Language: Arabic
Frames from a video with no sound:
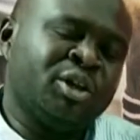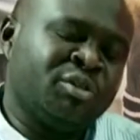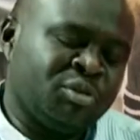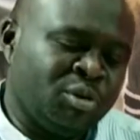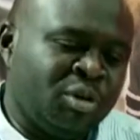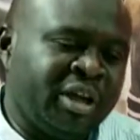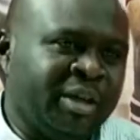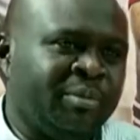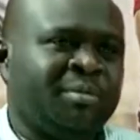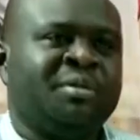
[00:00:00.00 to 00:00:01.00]
يقولوا
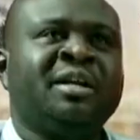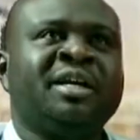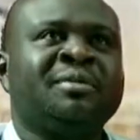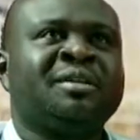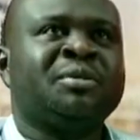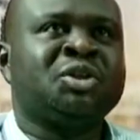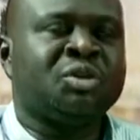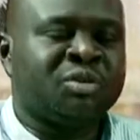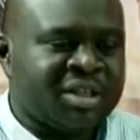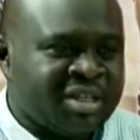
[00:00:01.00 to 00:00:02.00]
لعيبه من لعيبه
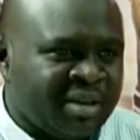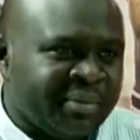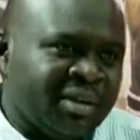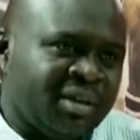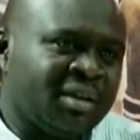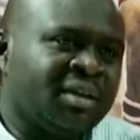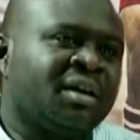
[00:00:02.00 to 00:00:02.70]
برشلونه السابقين